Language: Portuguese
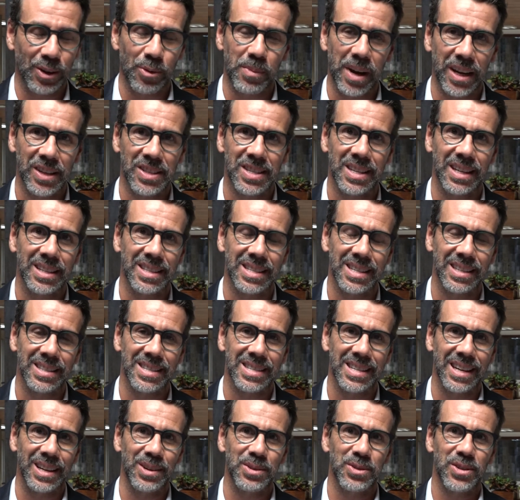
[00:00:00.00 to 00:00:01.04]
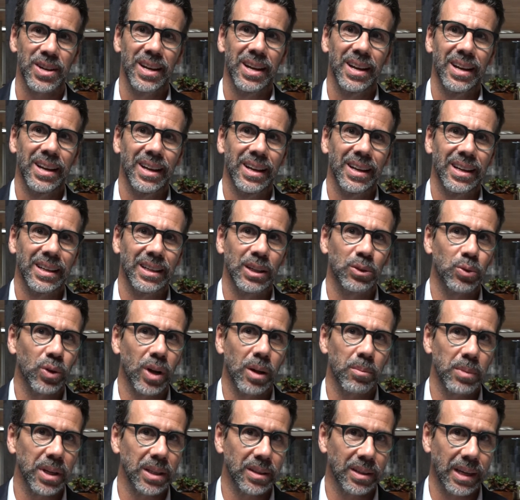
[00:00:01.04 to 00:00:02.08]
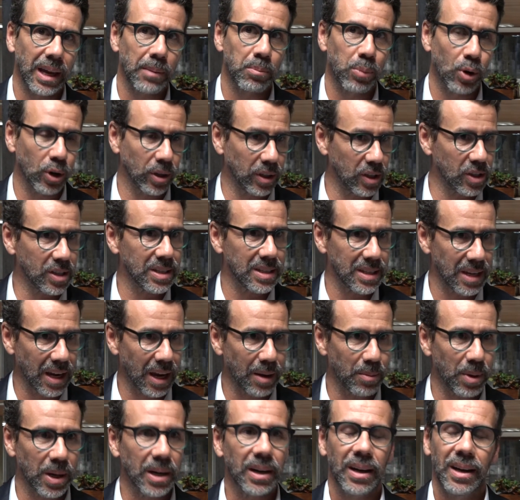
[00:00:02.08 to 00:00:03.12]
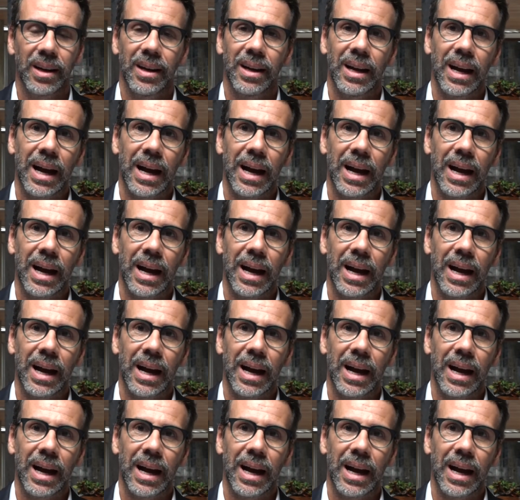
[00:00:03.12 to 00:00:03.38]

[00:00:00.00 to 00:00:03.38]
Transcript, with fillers: com mais de 700 anos, naturalmente que há portas que se abrem,